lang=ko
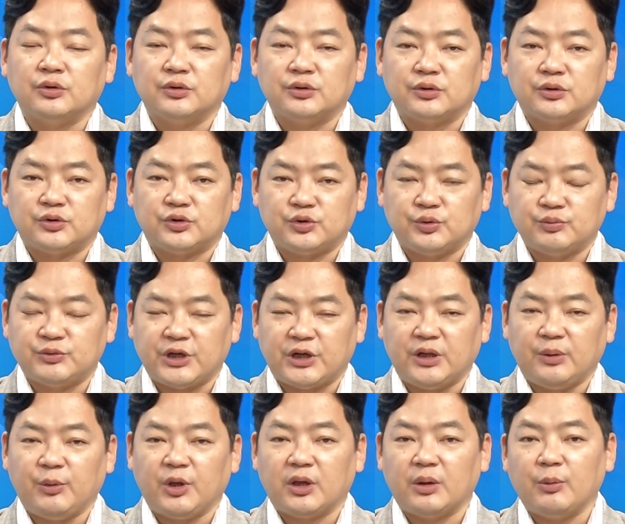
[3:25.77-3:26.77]
어 좀
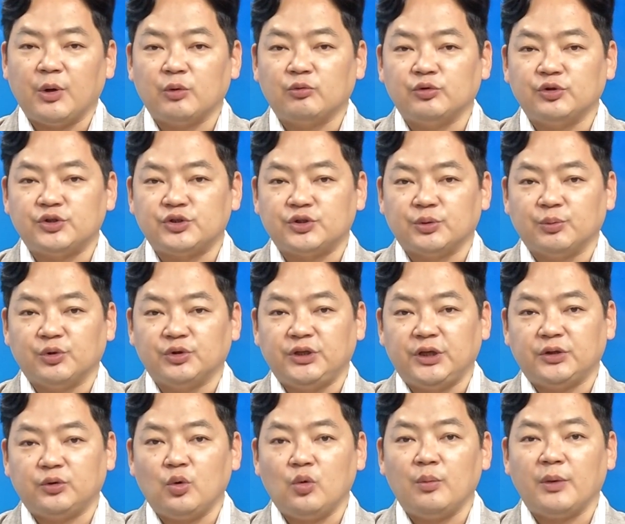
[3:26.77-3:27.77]
자리매김하고 있죠. 뭐
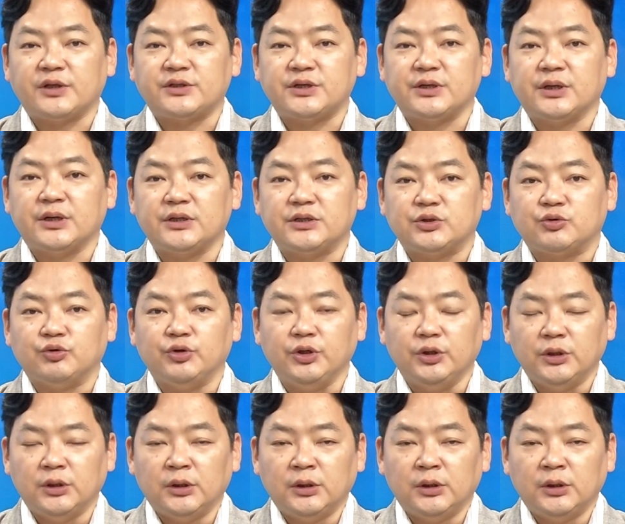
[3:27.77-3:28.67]
틱톡 마찬가지고요.